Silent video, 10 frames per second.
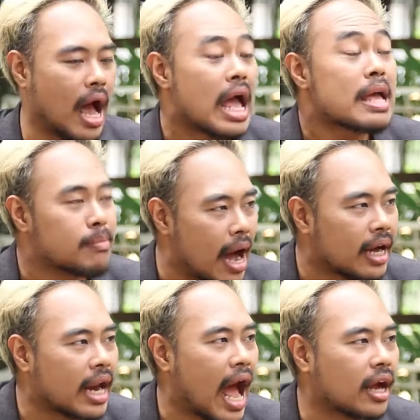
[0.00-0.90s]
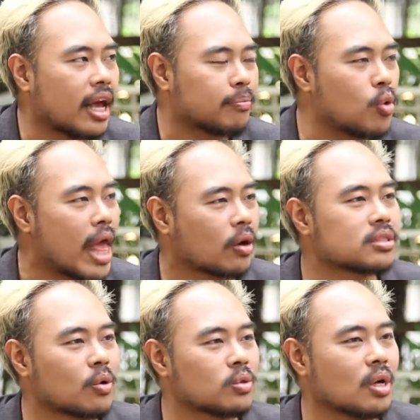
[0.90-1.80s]
ว่าบางครั้งเนี่ยผู้ใหญ่ก็
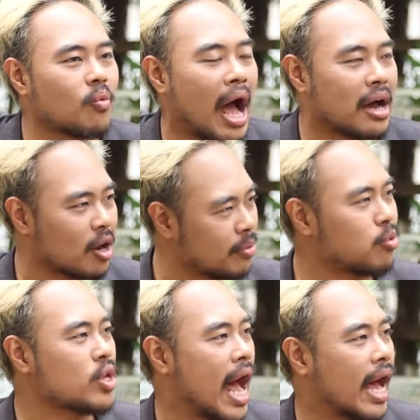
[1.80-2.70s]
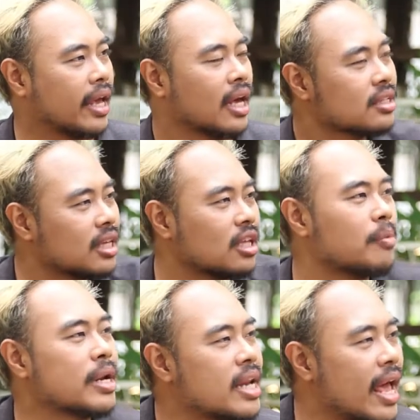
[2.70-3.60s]
จะรู้สึกว่าเราเป็นผู้ใหญ่แต่เธ
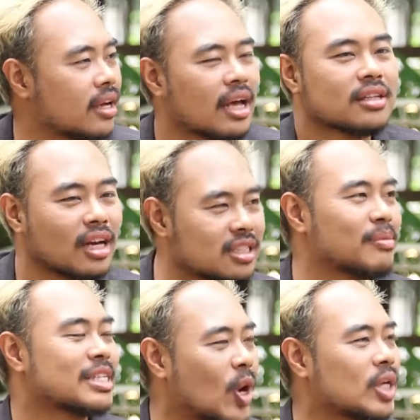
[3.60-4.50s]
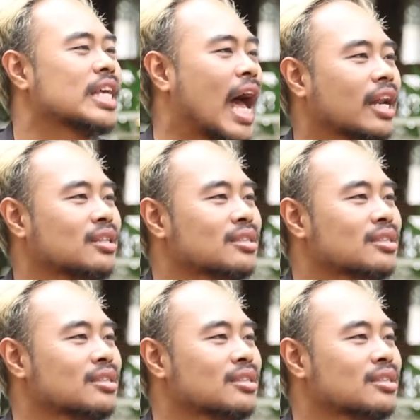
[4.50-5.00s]
อเป็นเด็กเธอจะมาสอนฉัน